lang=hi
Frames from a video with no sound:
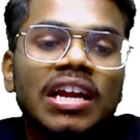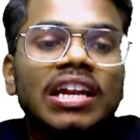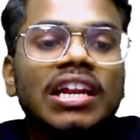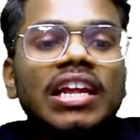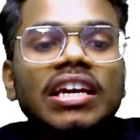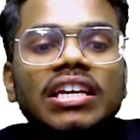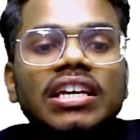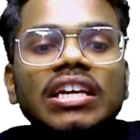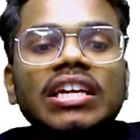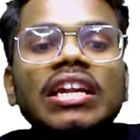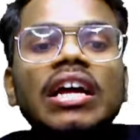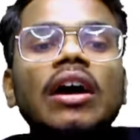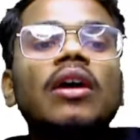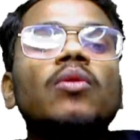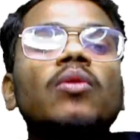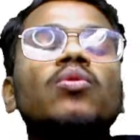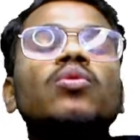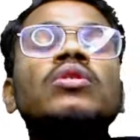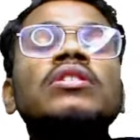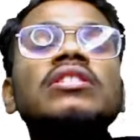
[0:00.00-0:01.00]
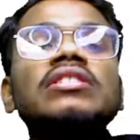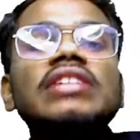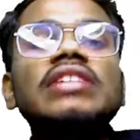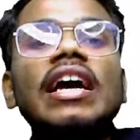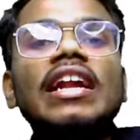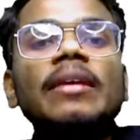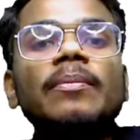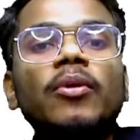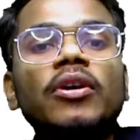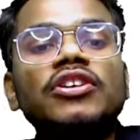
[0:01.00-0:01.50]
लेकिन उन
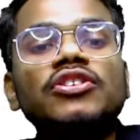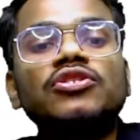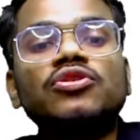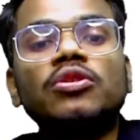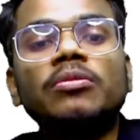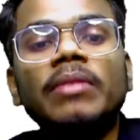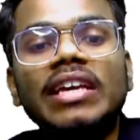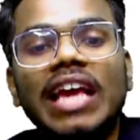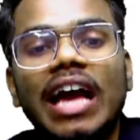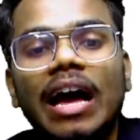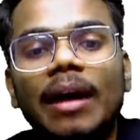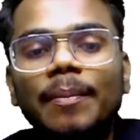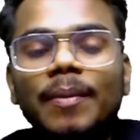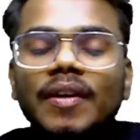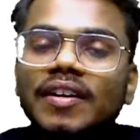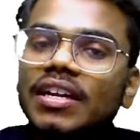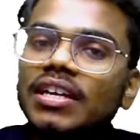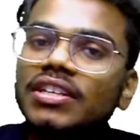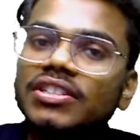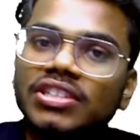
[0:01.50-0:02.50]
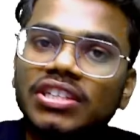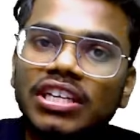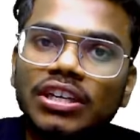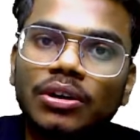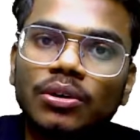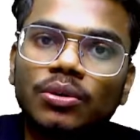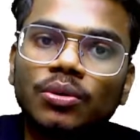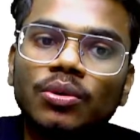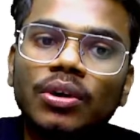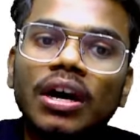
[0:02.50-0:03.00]
सारे पॉइंट्स को मैं यहाँ पर टच नहीं
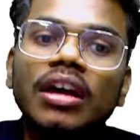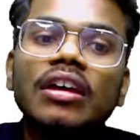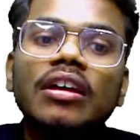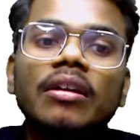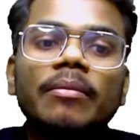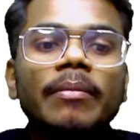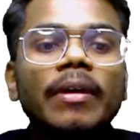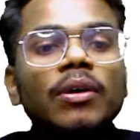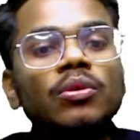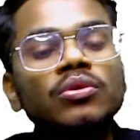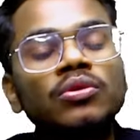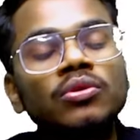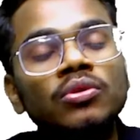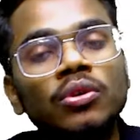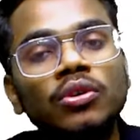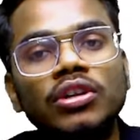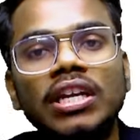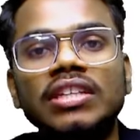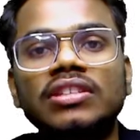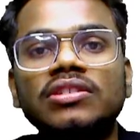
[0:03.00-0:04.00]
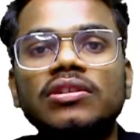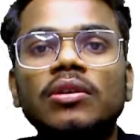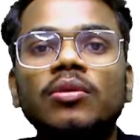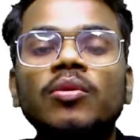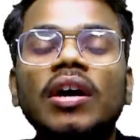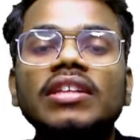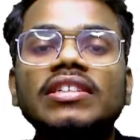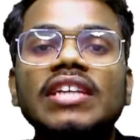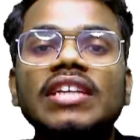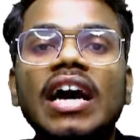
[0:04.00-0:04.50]
करूंगा मैं उनको टच
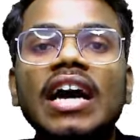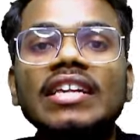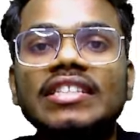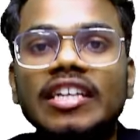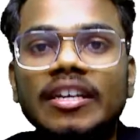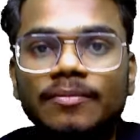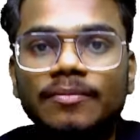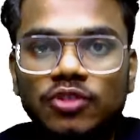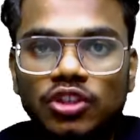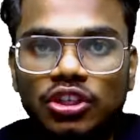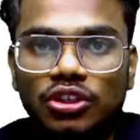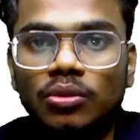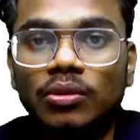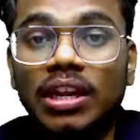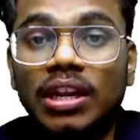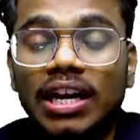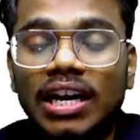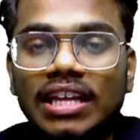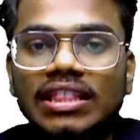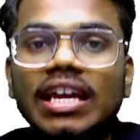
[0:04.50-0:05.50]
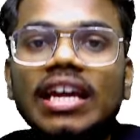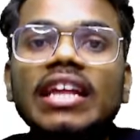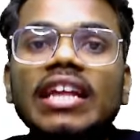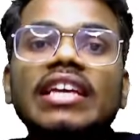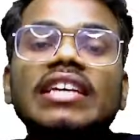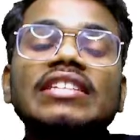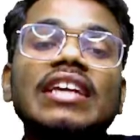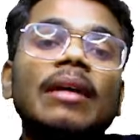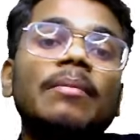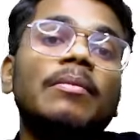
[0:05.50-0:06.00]
करूंगा जहां से एमसीक्यू लगातार
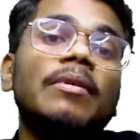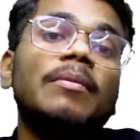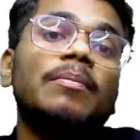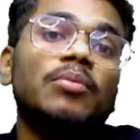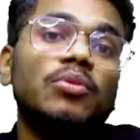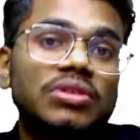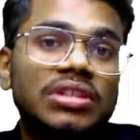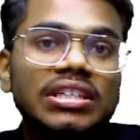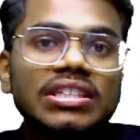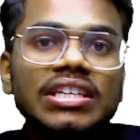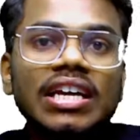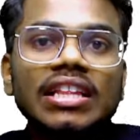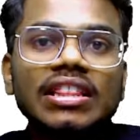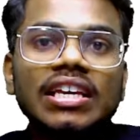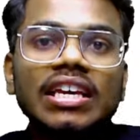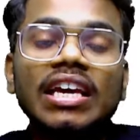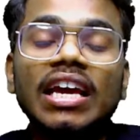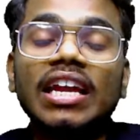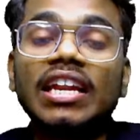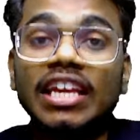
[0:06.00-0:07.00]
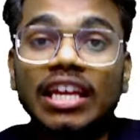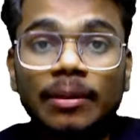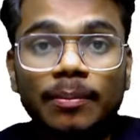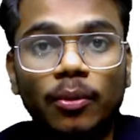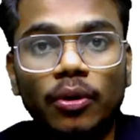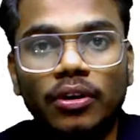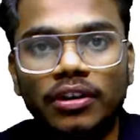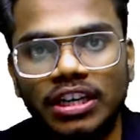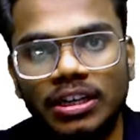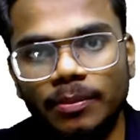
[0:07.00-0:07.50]
एग्जाम में पूछे जाते हैं यानी
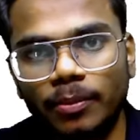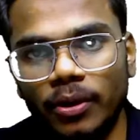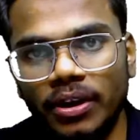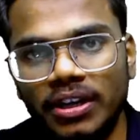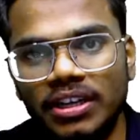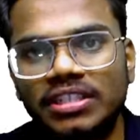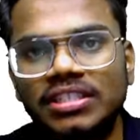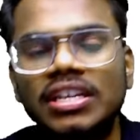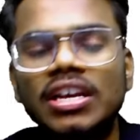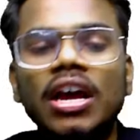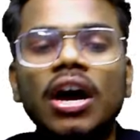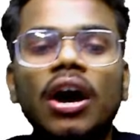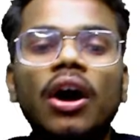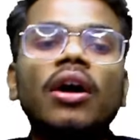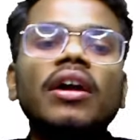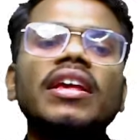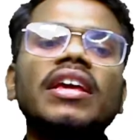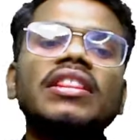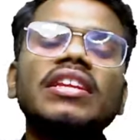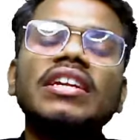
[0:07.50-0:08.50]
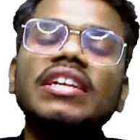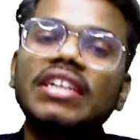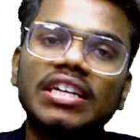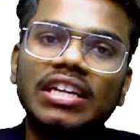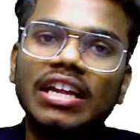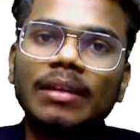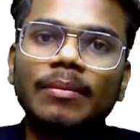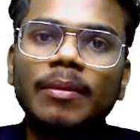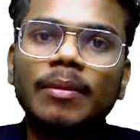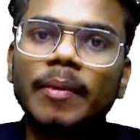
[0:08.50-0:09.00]
इंपॉर्टेंट पॉइंट्स और यदि
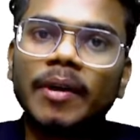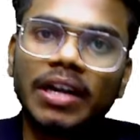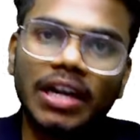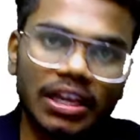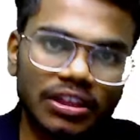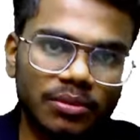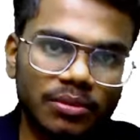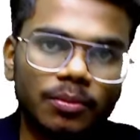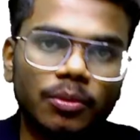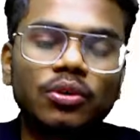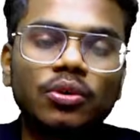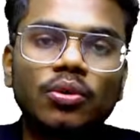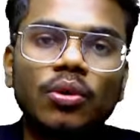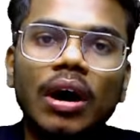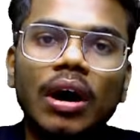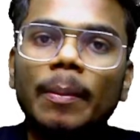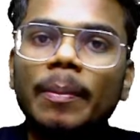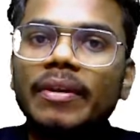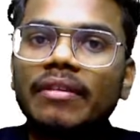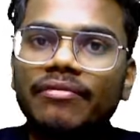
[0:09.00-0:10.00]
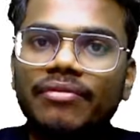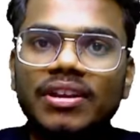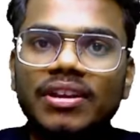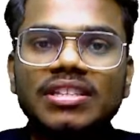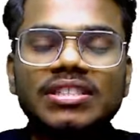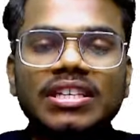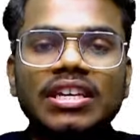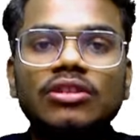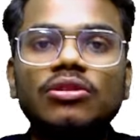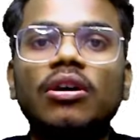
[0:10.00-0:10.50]
डिटेल में पढ़ना है तो बुक को आप
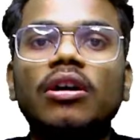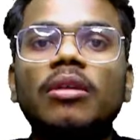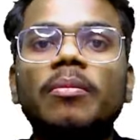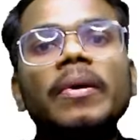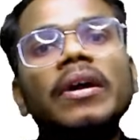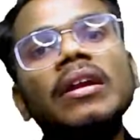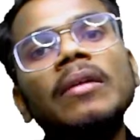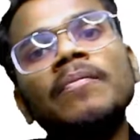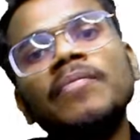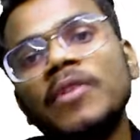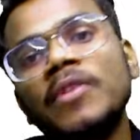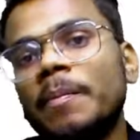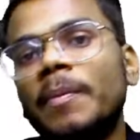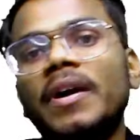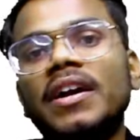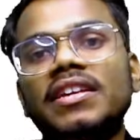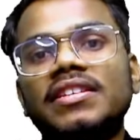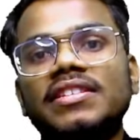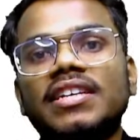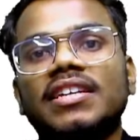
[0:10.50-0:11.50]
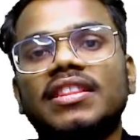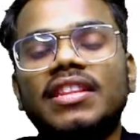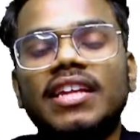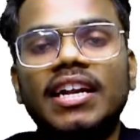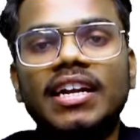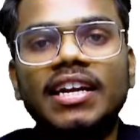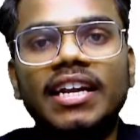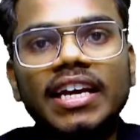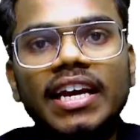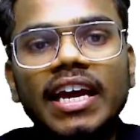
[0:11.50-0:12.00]
रेफरेंस के तौर पर पढ़ सकते
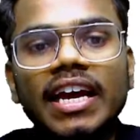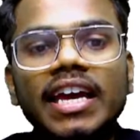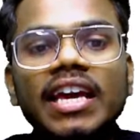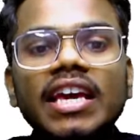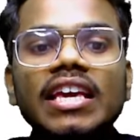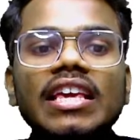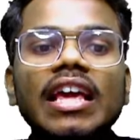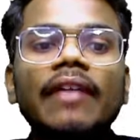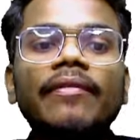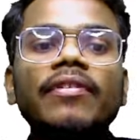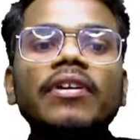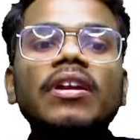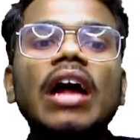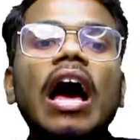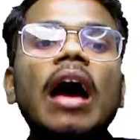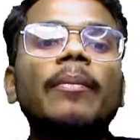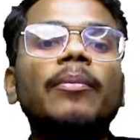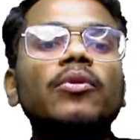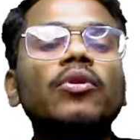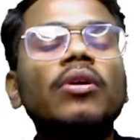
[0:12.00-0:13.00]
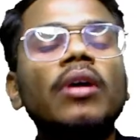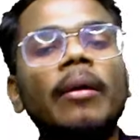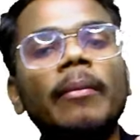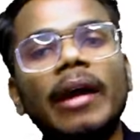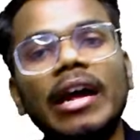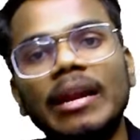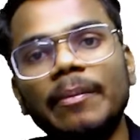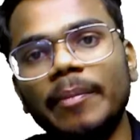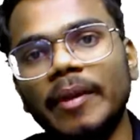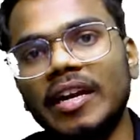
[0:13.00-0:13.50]
हैं ठीक है या फिर आपको
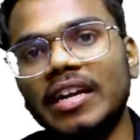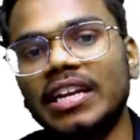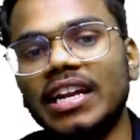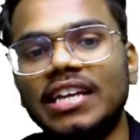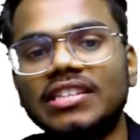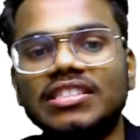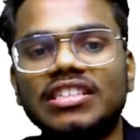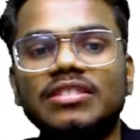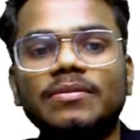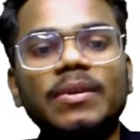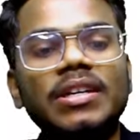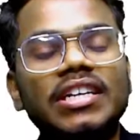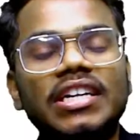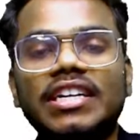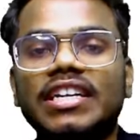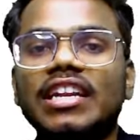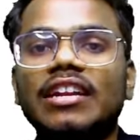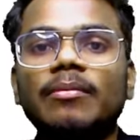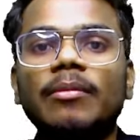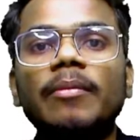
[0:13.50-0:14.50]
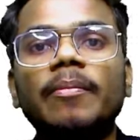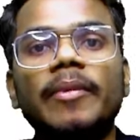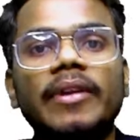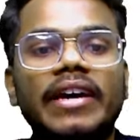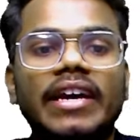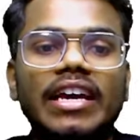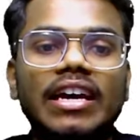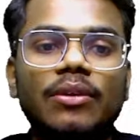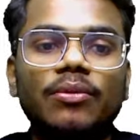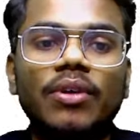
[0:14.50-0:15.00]
हमारे पेड क्लासेस में डिटेल में
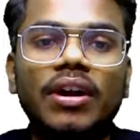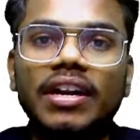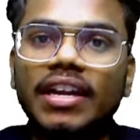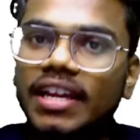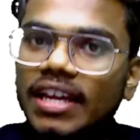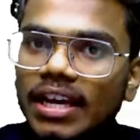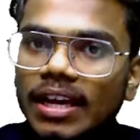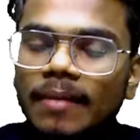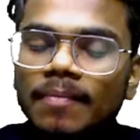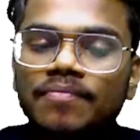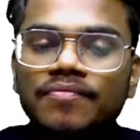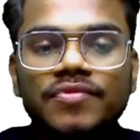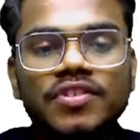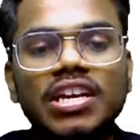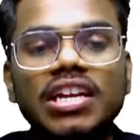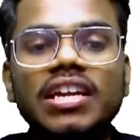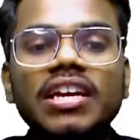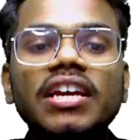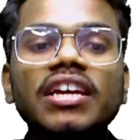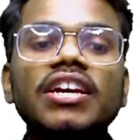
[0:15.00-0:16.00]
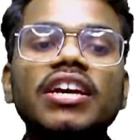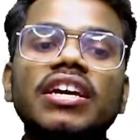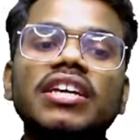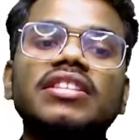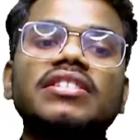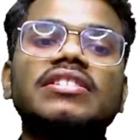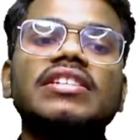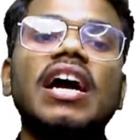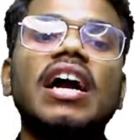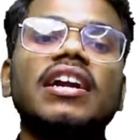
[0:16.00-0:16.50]
पढ़ाया हुआ है ठीक है चलिए
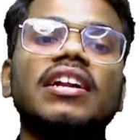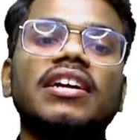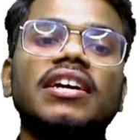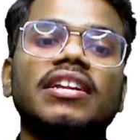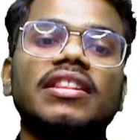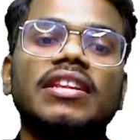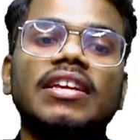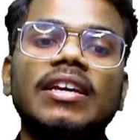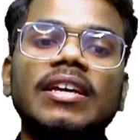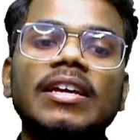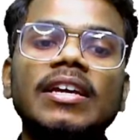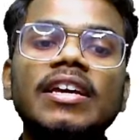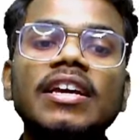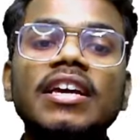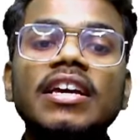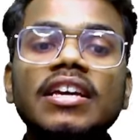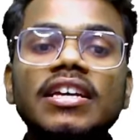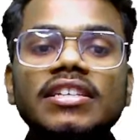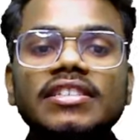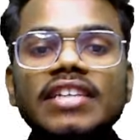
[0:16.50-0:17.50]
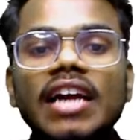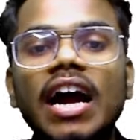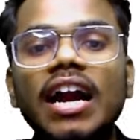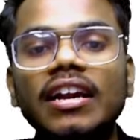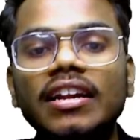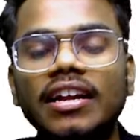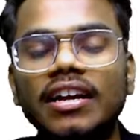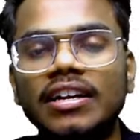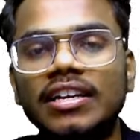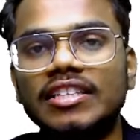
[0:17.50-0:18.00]
स्टार्ट करते हैं स्टार्ट
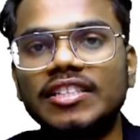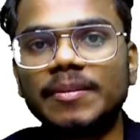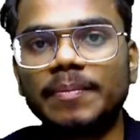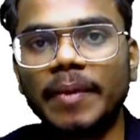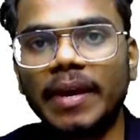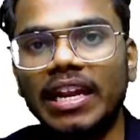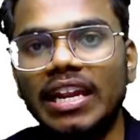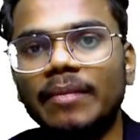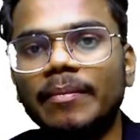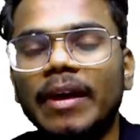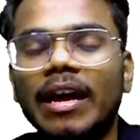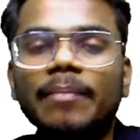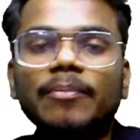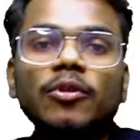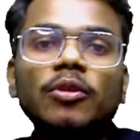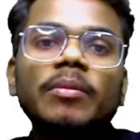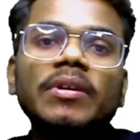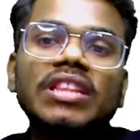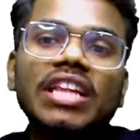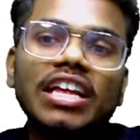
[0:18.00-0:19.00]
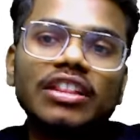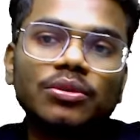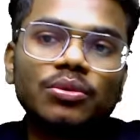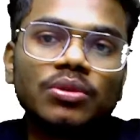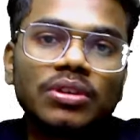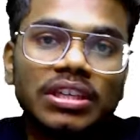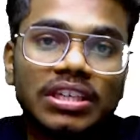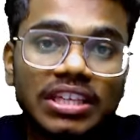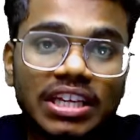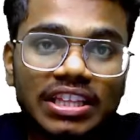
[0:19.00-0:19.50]
करने से पहले मैं आपको बता दूं
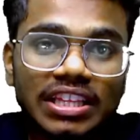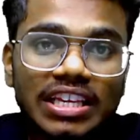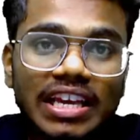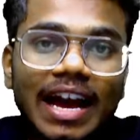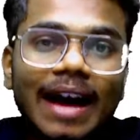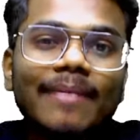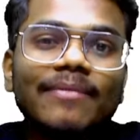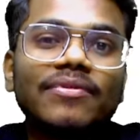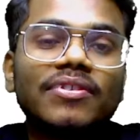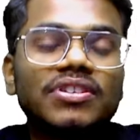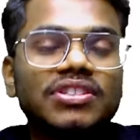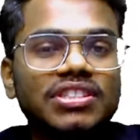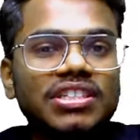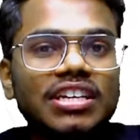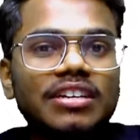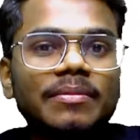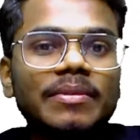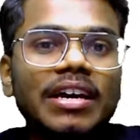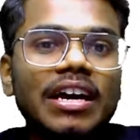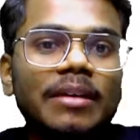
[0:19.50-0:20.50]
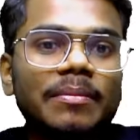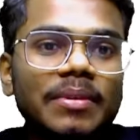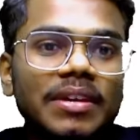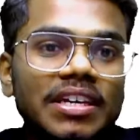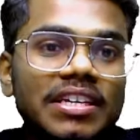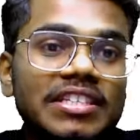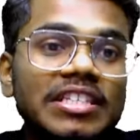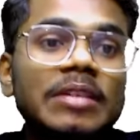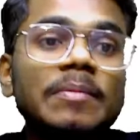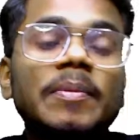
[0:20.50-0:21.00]
कि यदि आप फर्स्ट ईयर में अभी
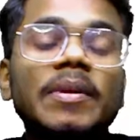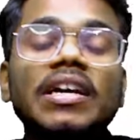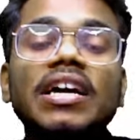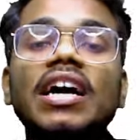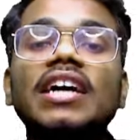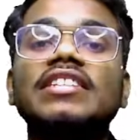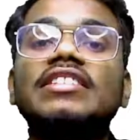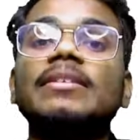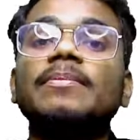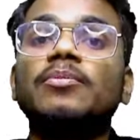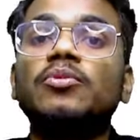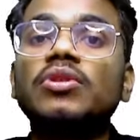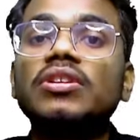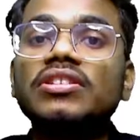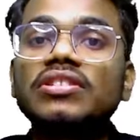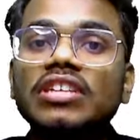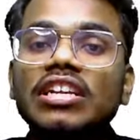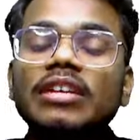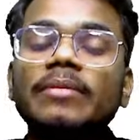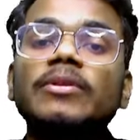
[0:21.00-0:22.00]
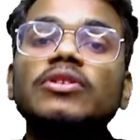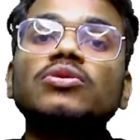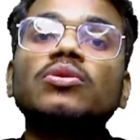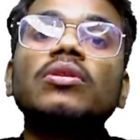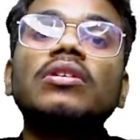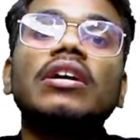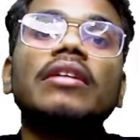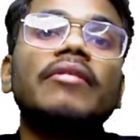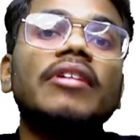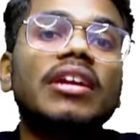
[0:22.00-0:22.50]
इसी प्रकार से पूरे सिलेबस को
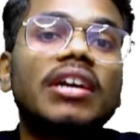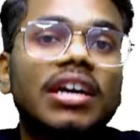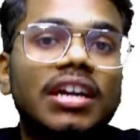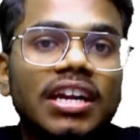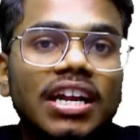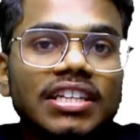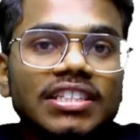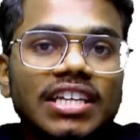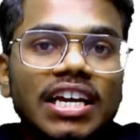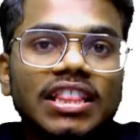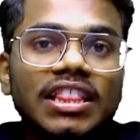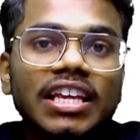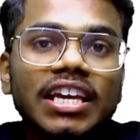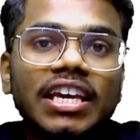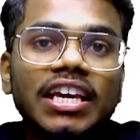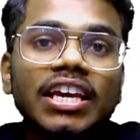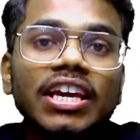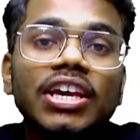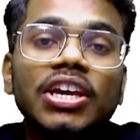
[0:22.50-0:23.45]
कवर करना चाहते हैं